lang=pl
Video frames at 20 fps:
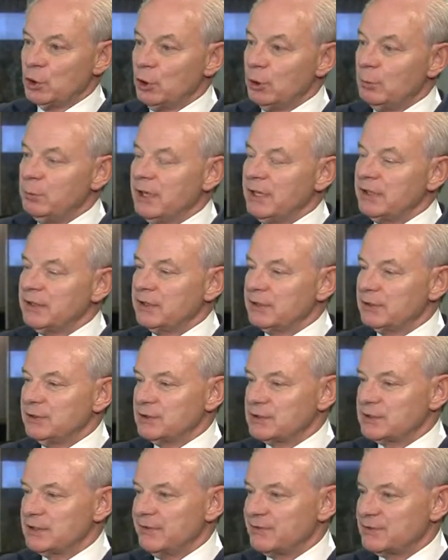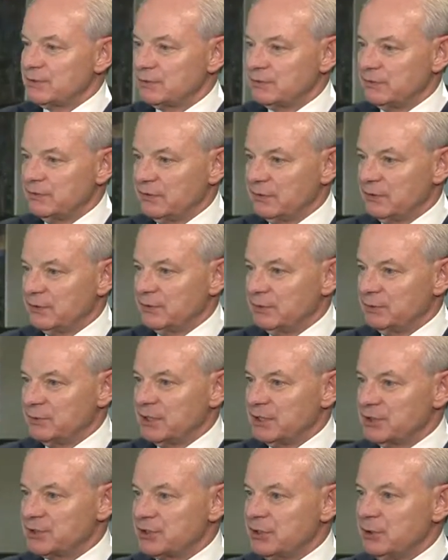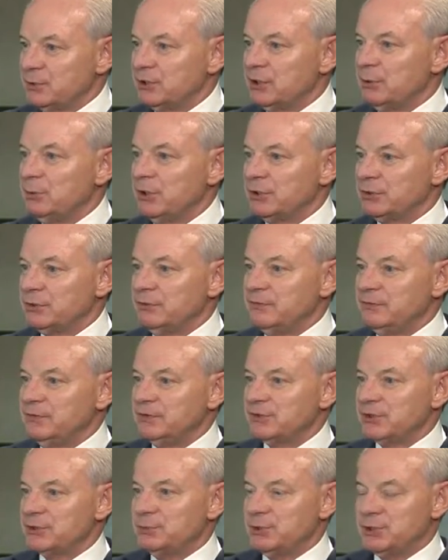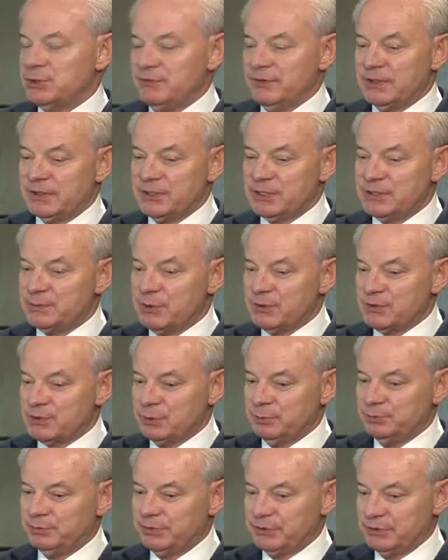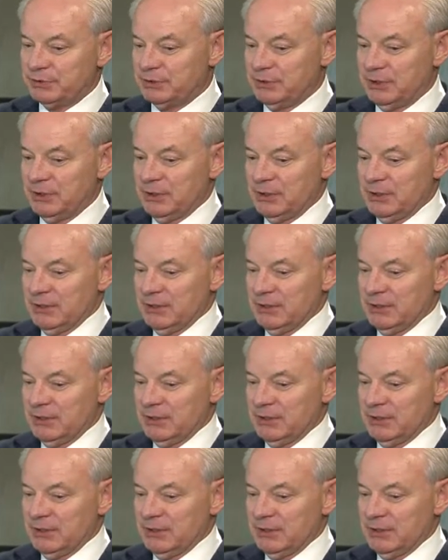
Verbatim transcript: globalnych dostawców do branży automotyw i żeby się w jakiś sposób, y,